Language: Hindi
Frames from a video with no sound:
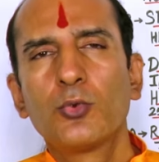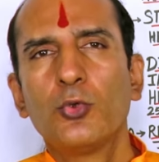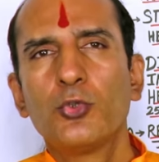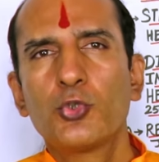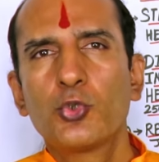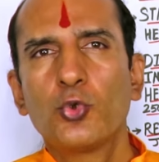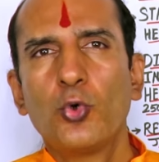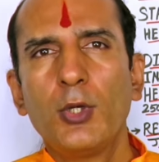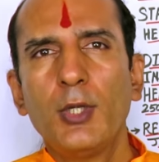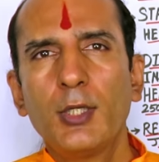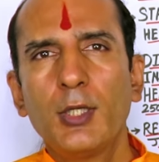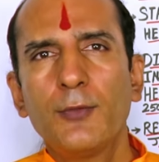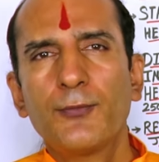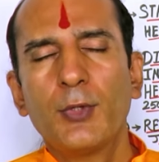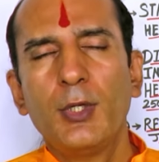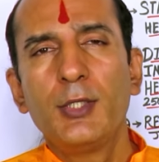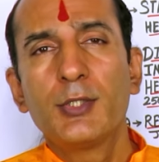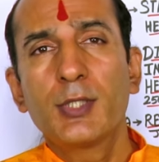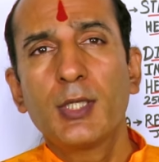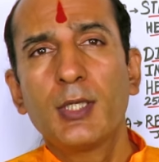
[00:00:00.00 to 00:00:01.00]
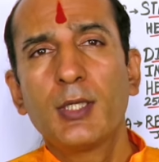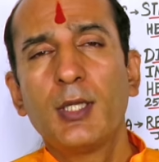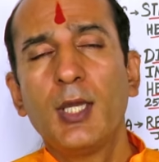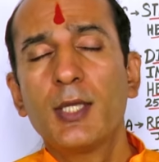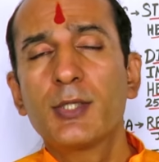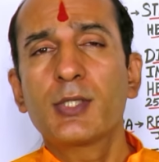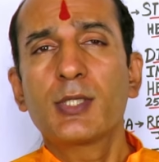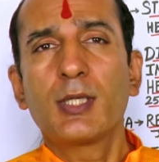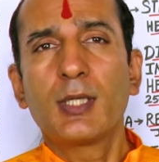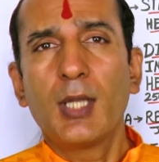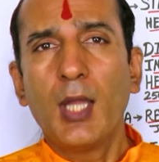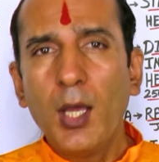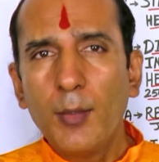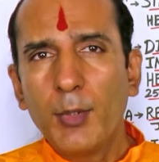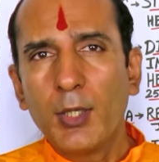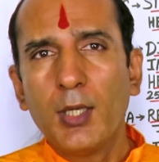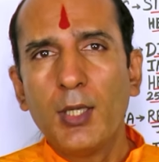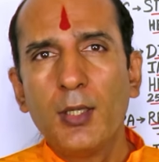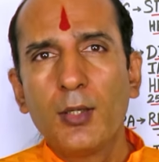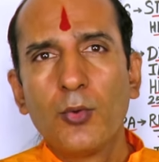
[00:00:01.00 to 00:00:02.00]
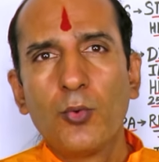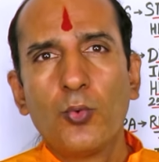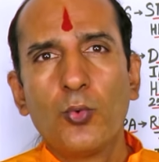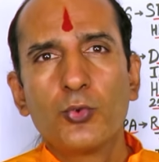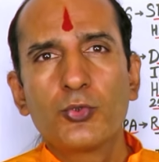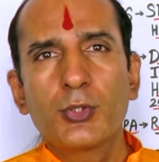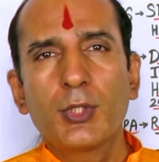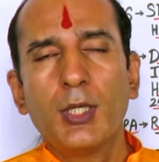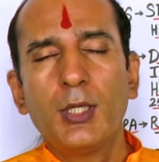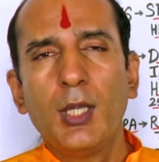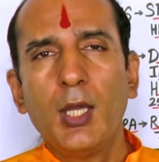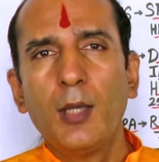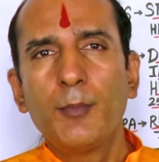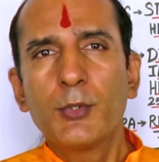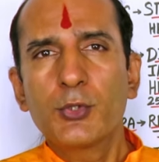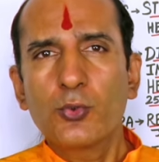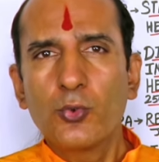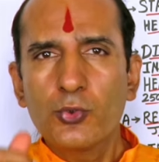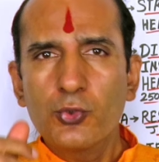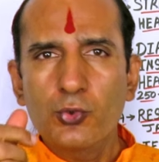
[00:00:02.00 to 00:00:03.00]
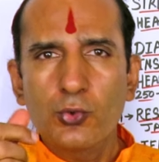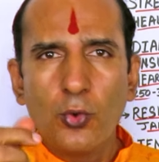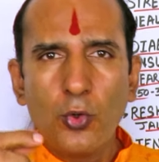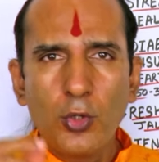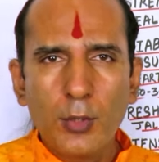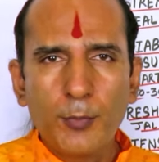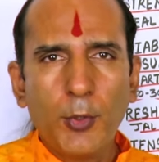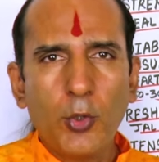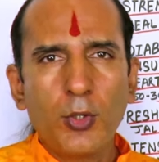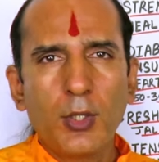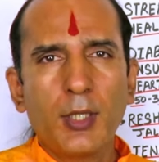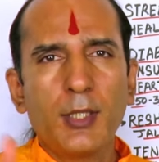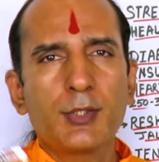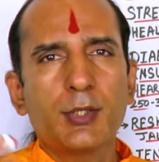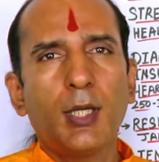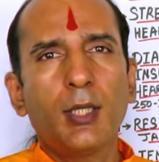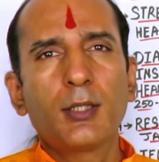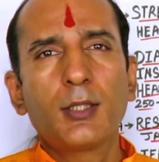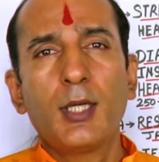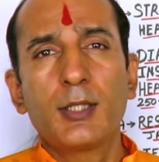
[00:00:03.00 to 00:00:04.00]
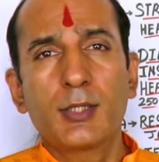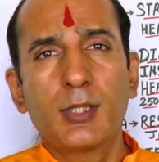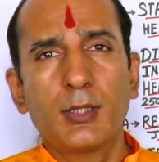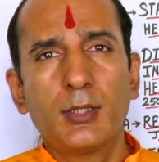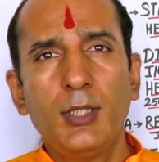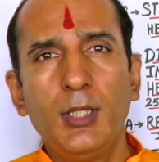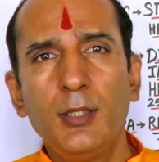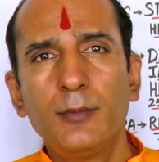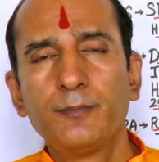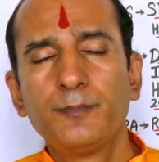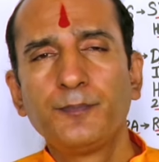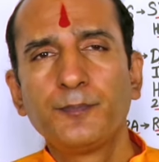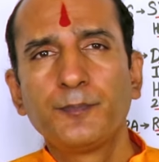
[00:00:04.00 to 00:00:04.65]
तो चोले की फली से गैस ना बने उसके लिए आप इसको सौंठ पाउडर के साथ खा सकते हैं